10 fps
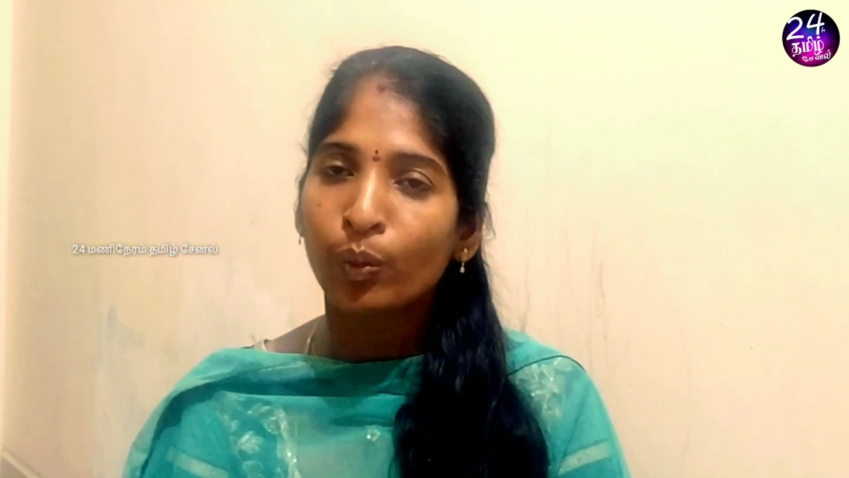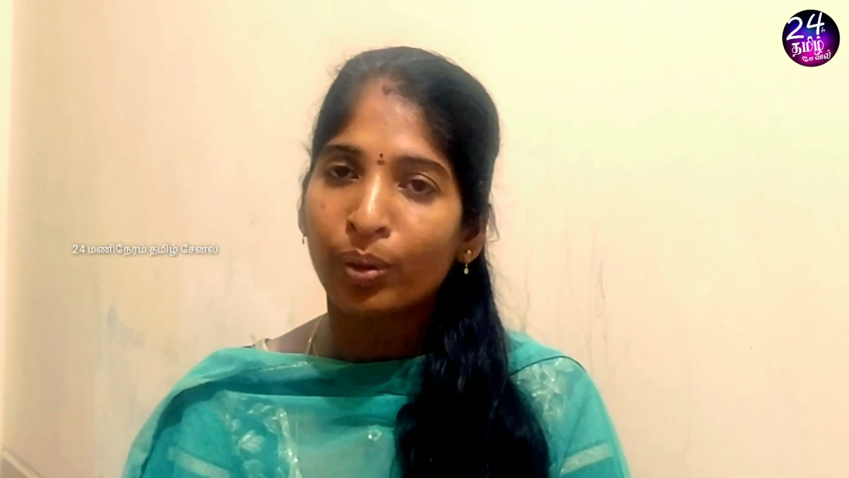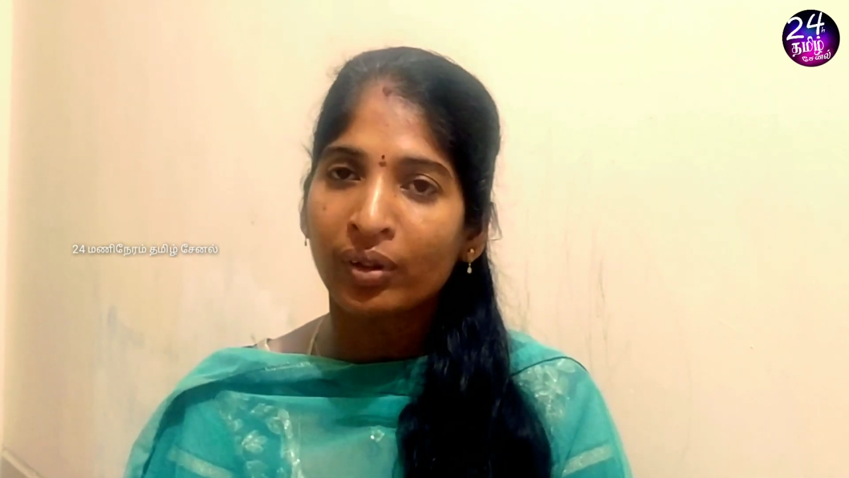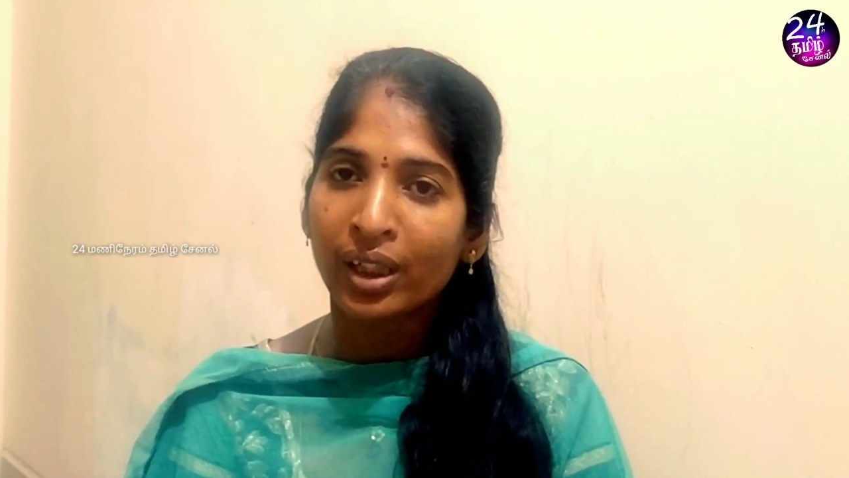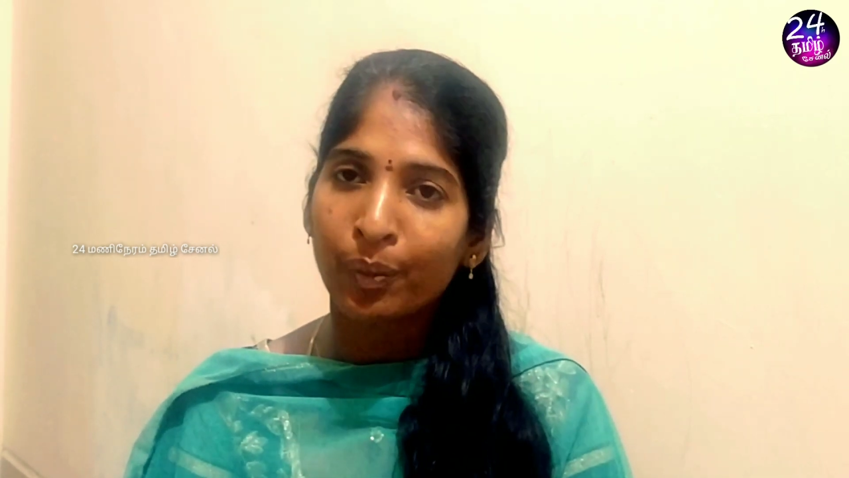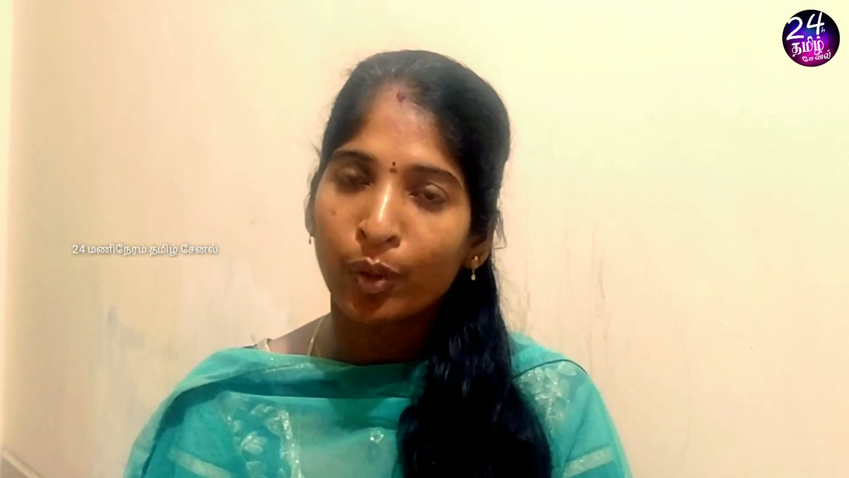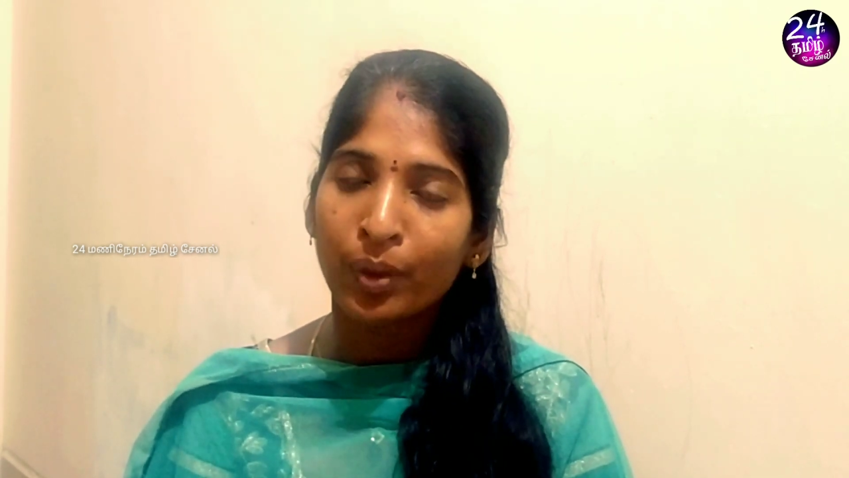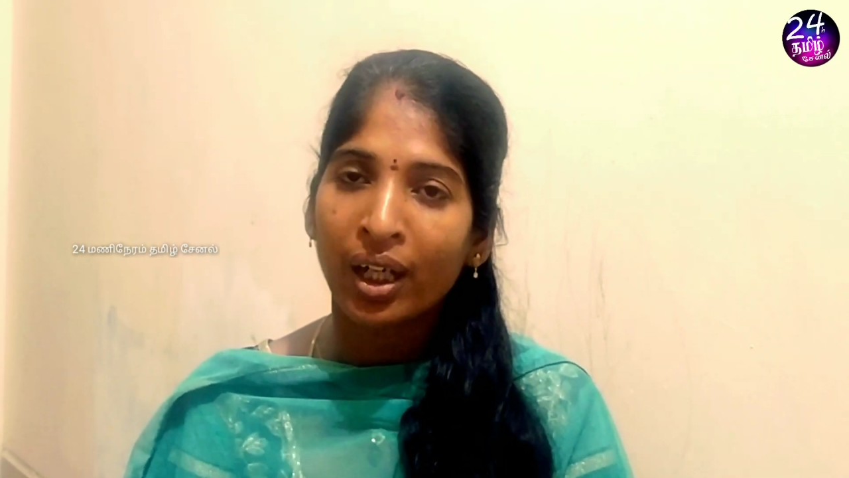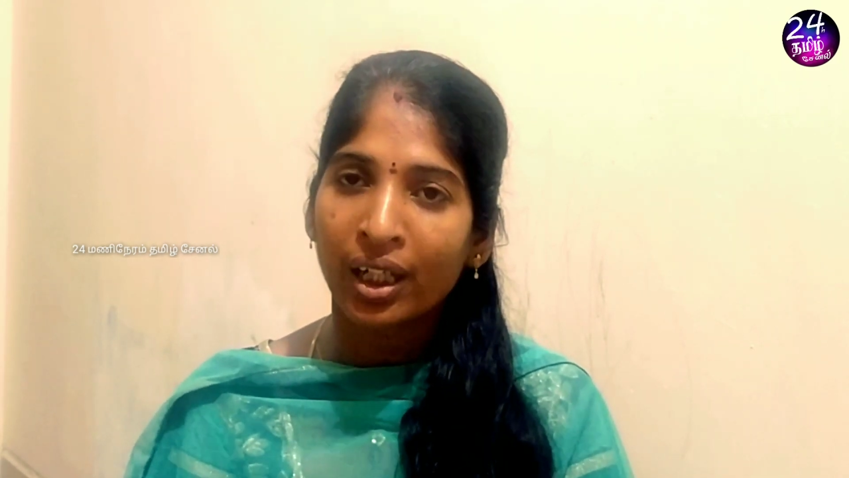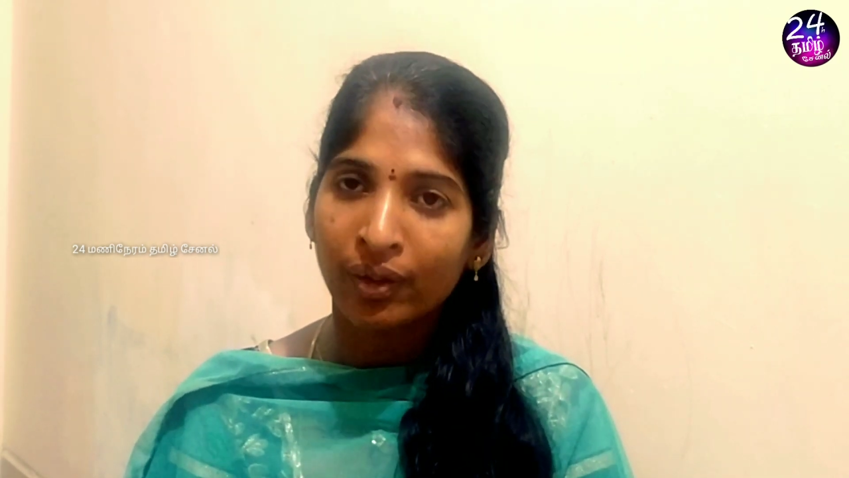உப்பை வந்து
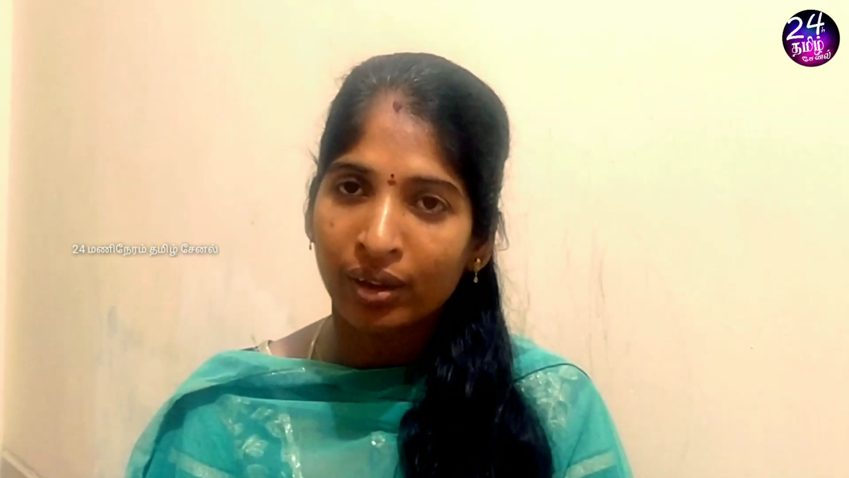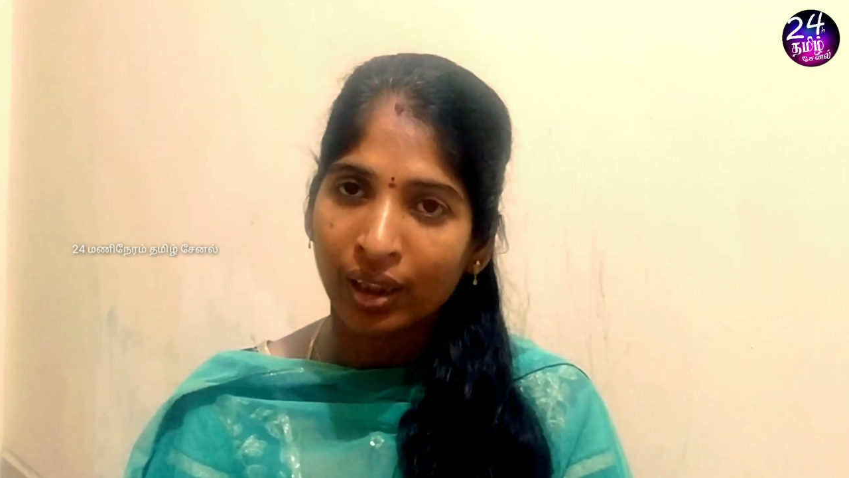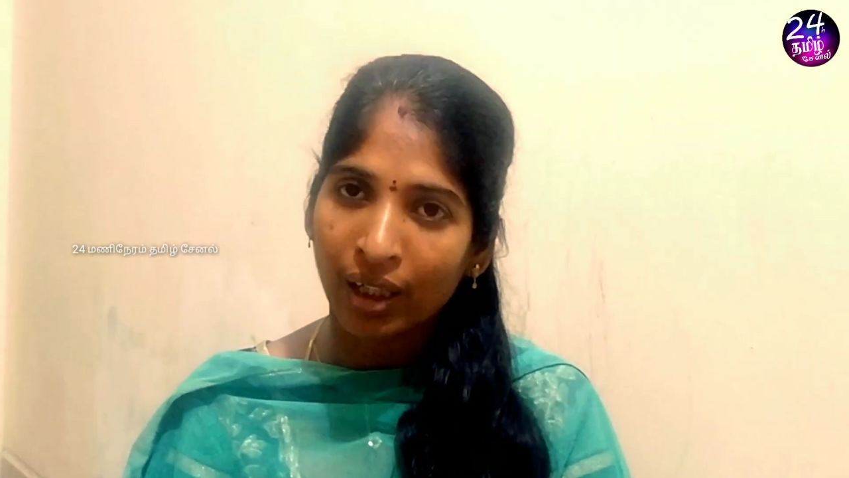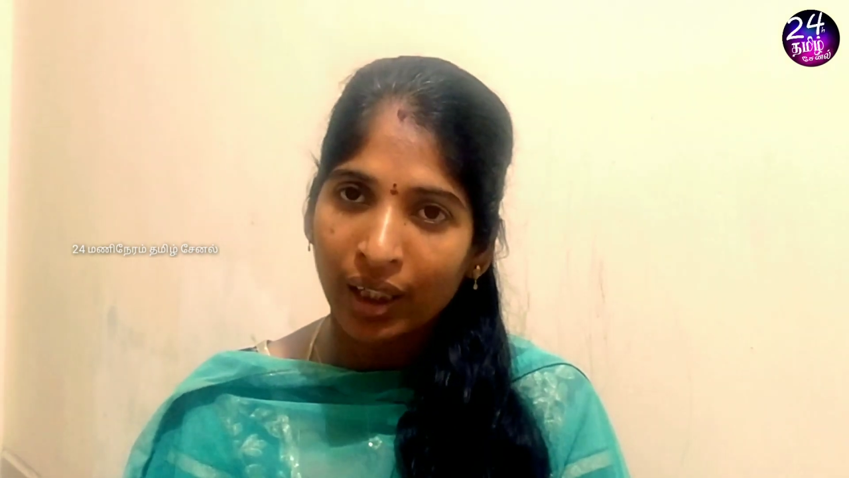எப்போவுமே அளவு